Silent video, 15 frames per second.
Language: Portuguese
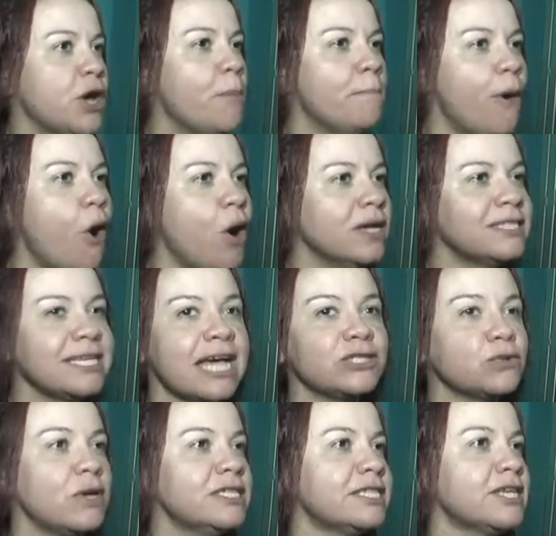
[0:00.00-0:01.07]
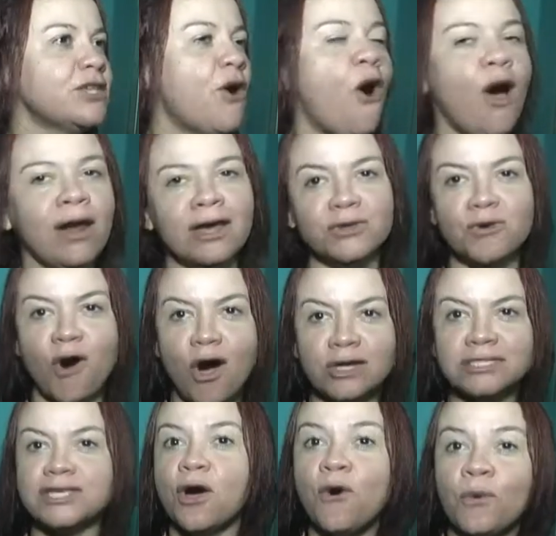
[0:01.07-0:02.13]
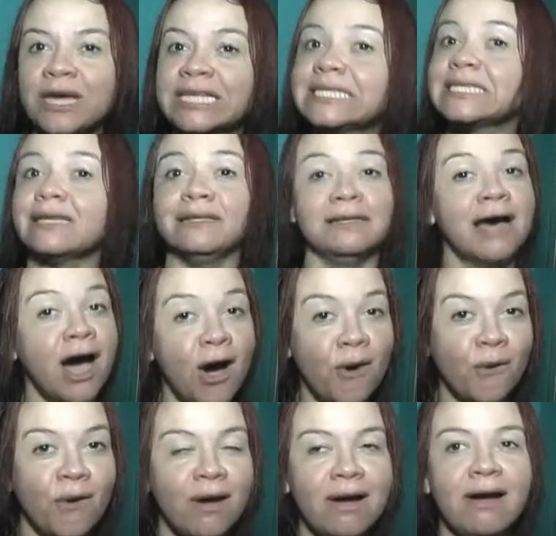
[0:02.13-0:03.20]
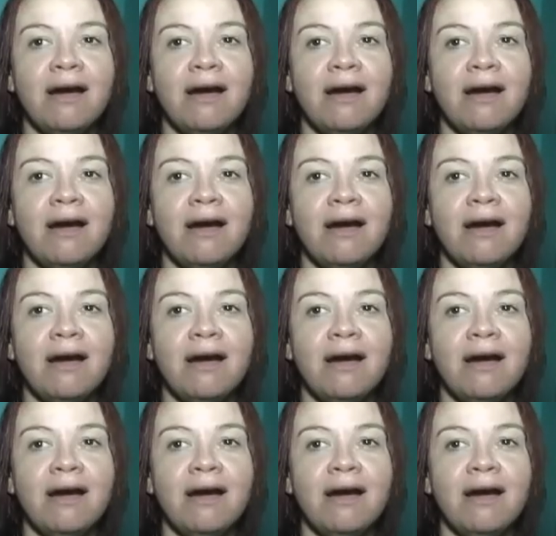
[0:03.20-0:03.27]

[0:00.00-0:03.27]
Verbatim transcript: são boas e as coisas que estão rolando hoje são ruins. Não.